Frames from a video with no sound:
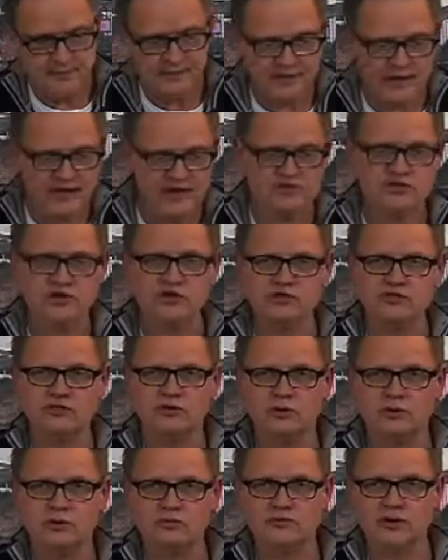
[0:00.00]
Er schießt
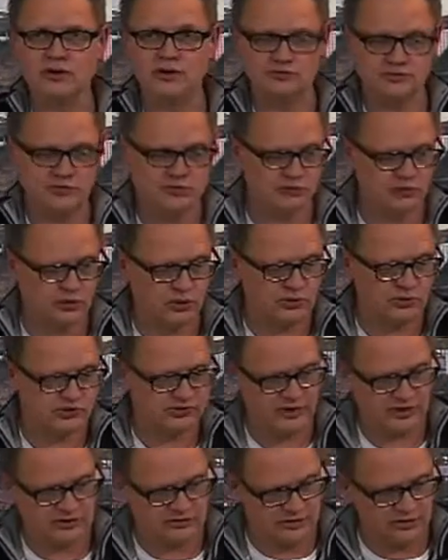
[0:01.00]
irgendwann auf das Tor des
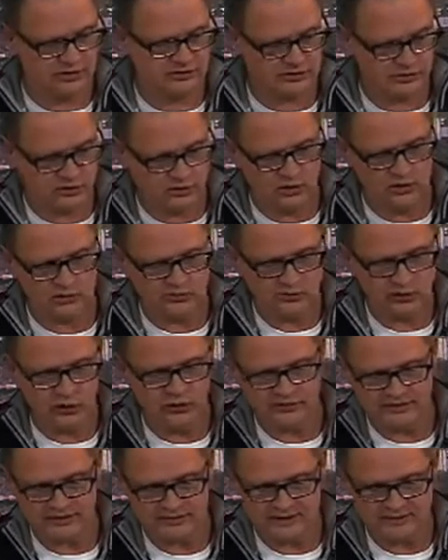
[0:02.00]
ersten FC Köln, so hoffe
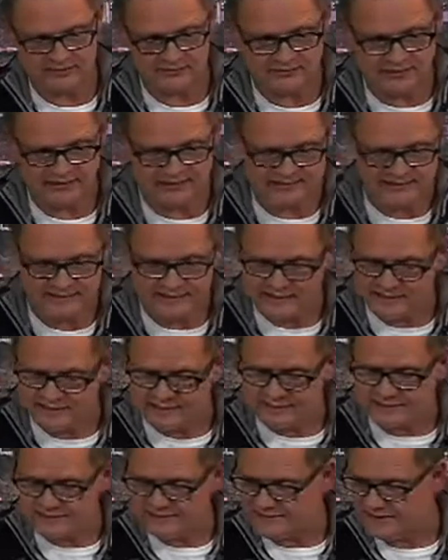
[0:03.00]
ich jedenfalls.
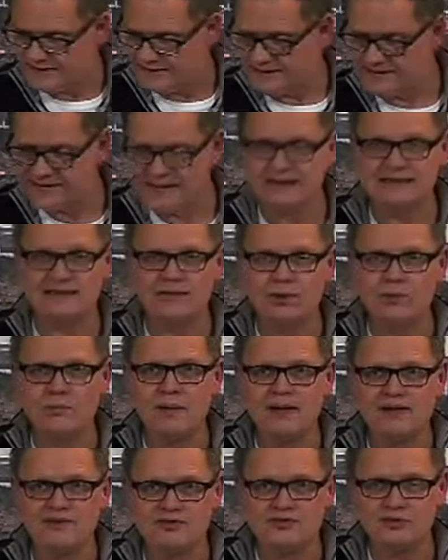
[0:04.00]
Ja, Kinder, der
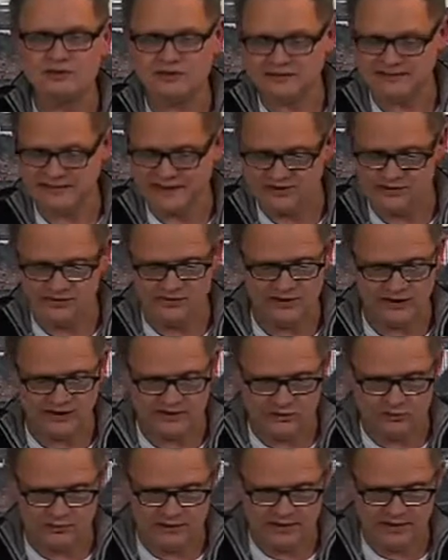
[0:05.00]
Roman ist noch nicht ganz fertig,
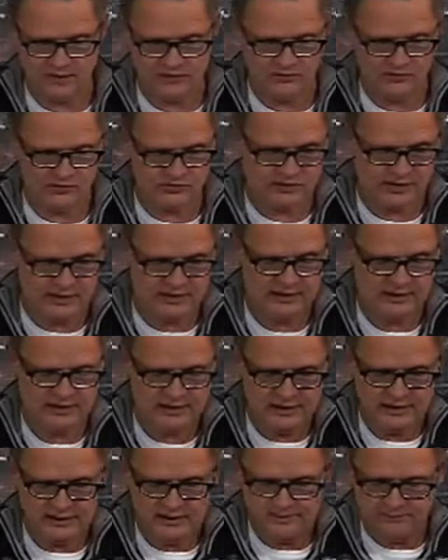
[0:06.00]
um ehrlich zu sein.
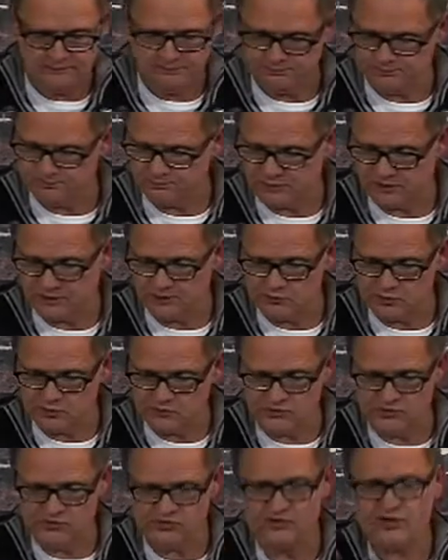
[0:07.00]
Hm, ihr müsst
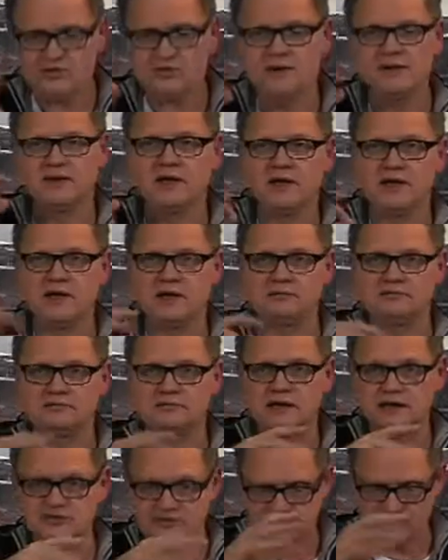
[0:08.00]
wissen, dass man da
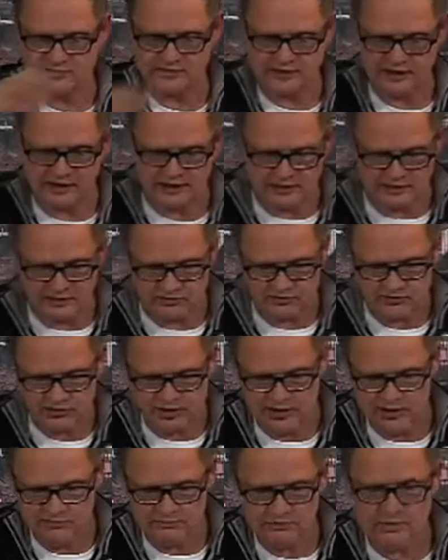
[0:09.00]
ganz, ganz lange dran
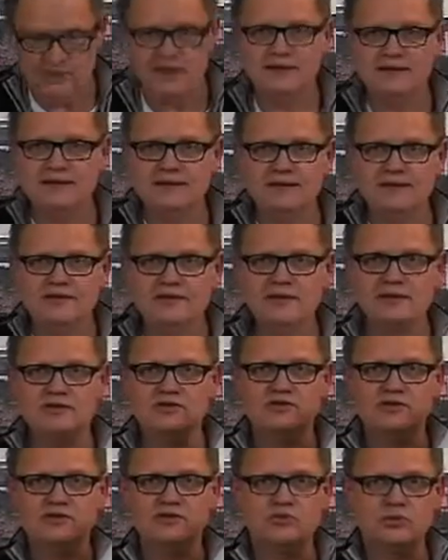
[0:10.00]
schreibt. Hier ist
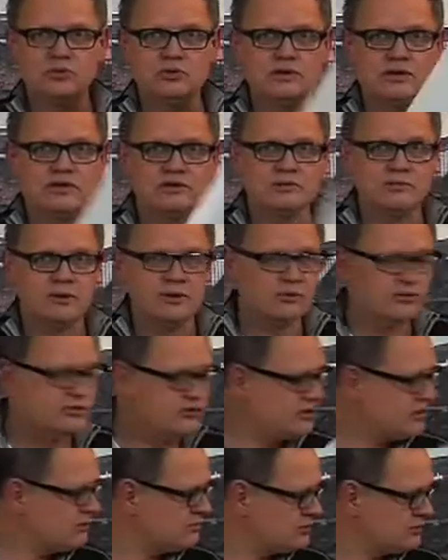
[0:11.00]
das sogenannte
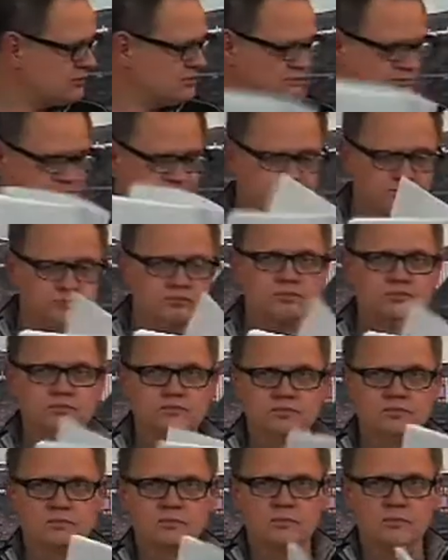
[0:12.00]
Manuskript.
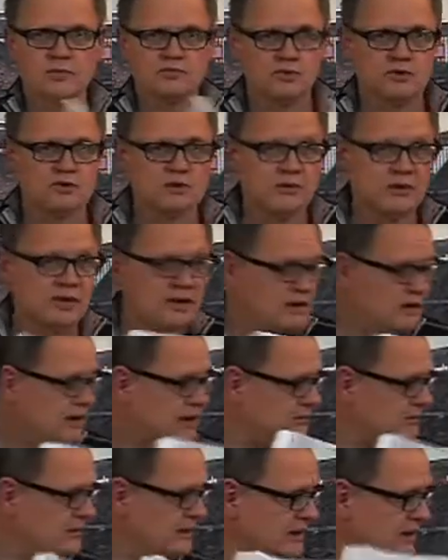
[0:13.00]
Wollte mal einen
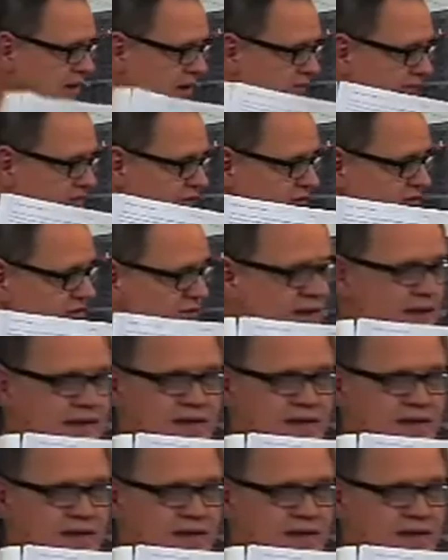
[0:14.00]
Blick reinwerfen.